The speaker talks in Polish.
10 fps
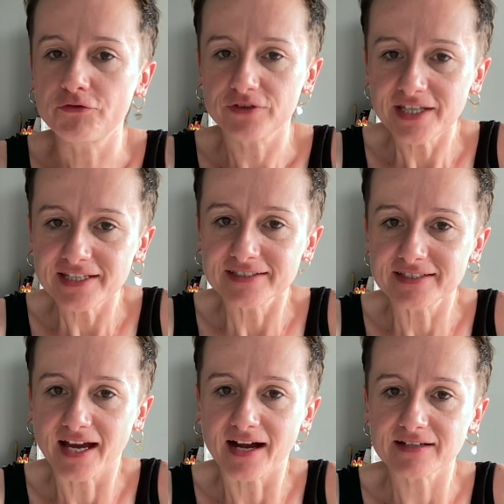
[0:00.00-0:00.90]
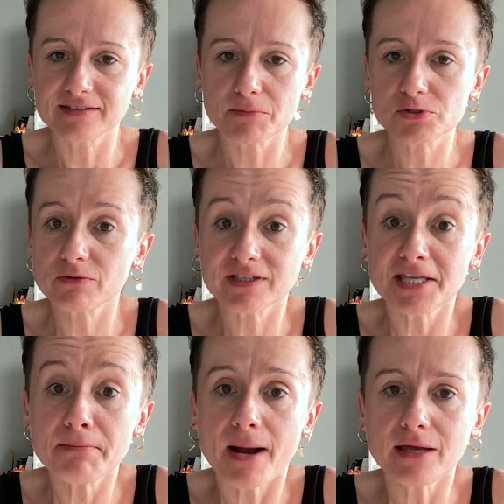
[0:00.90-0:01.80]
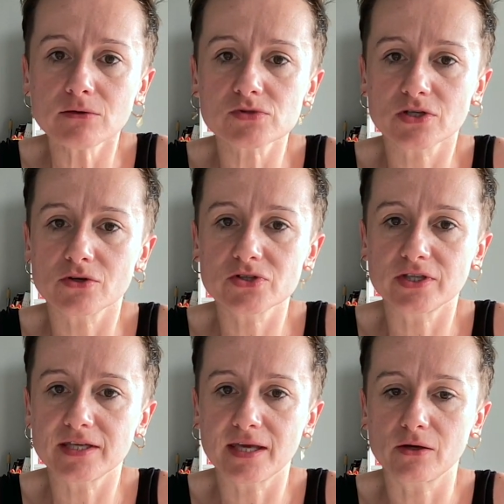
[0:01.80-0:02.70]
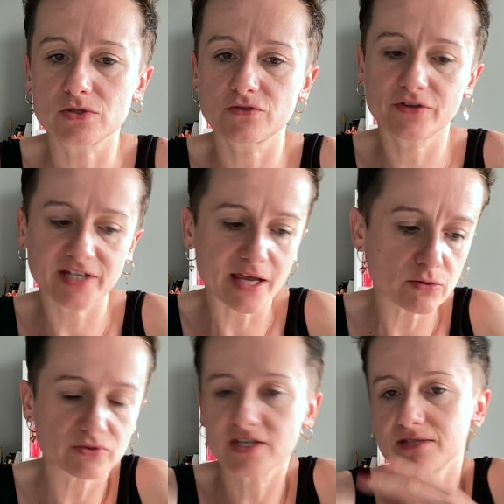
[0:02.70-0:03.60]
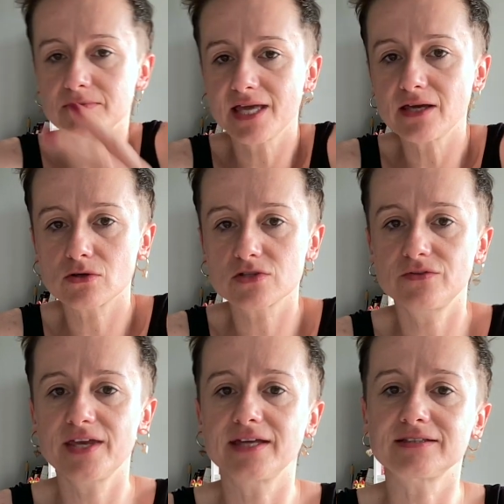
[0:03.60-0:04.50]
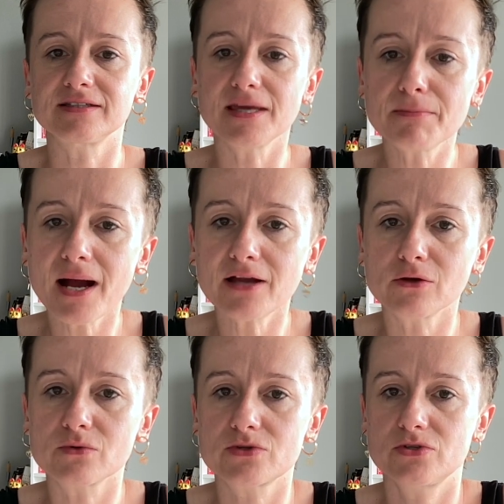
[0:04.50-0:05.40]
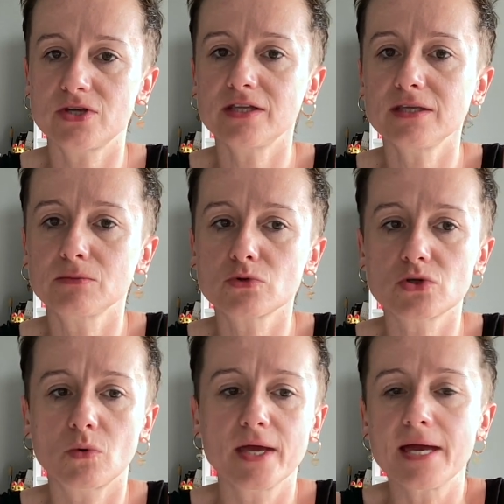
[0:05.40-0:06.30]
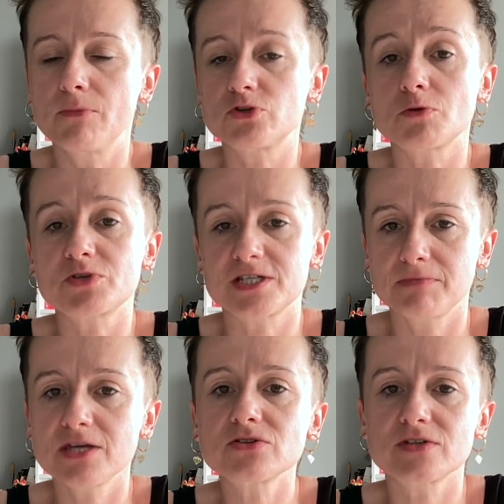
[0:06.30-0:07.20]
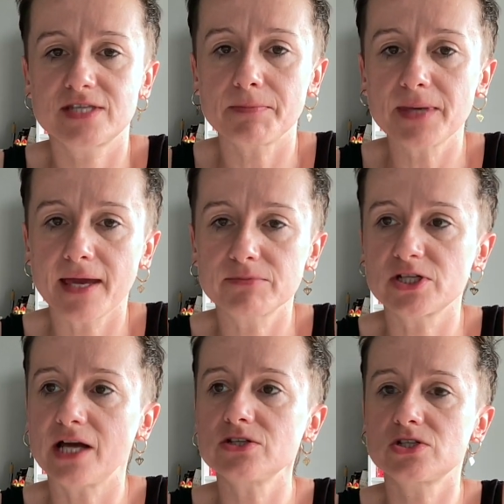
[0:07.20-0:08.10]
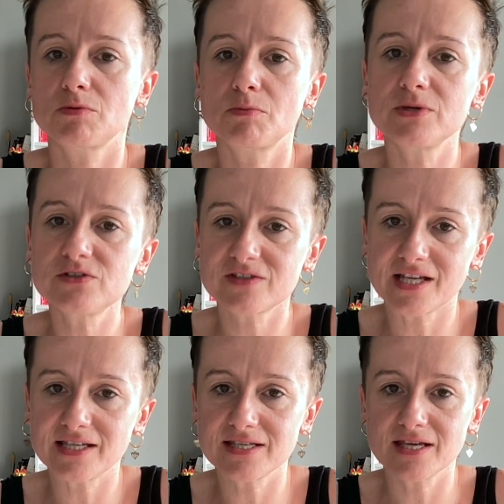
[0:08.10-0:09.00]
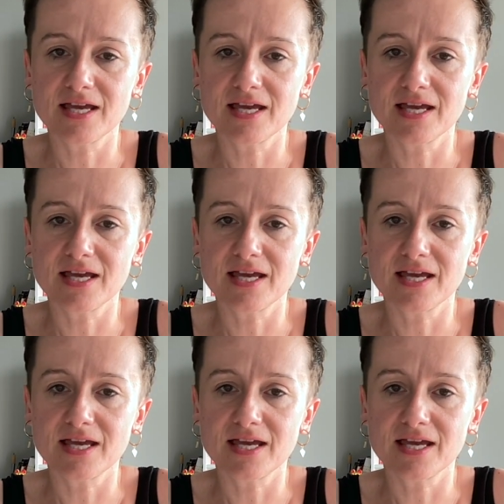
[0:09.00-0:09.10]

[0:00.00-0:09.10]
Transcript: Indiach na przykład nie mają czegoś takiego, czy w kraju, który jest mniej rozwinięty, nie mają. Codziennie muszą, muszą przez miesiąc zapieprzać, żeby być w stanie